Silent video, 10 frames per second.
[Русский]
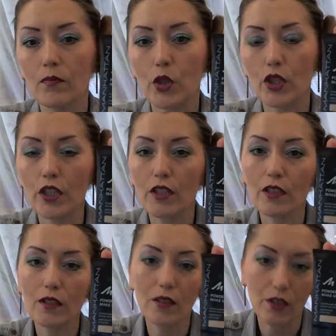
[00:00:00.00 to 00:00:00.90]

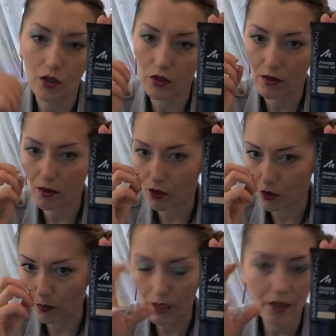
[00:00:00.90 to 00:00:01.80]
жир,
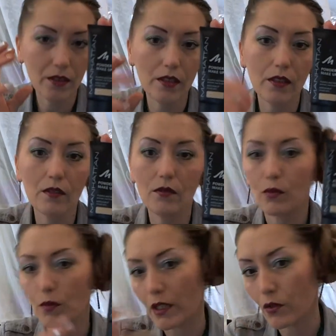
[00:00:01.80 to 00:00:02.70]
лицо блестит.
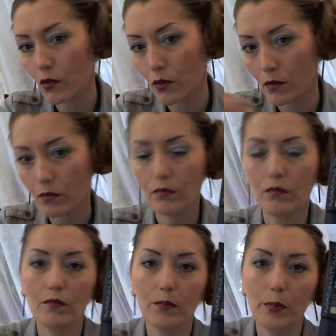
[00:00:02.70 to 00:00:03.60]
У меня оно
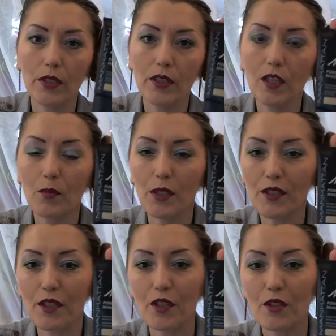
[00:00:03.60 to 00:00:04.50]
перестало
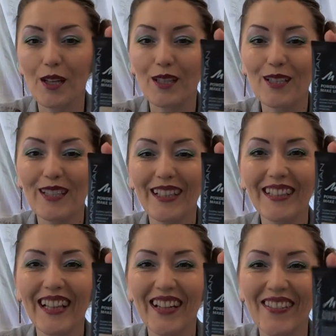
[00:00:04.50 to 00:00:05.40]
блестеть с
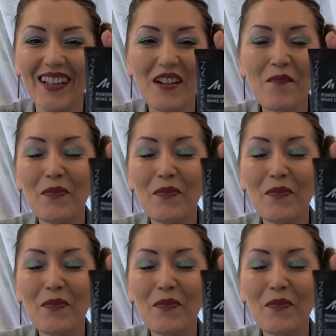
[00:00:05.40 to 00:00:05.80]
годами.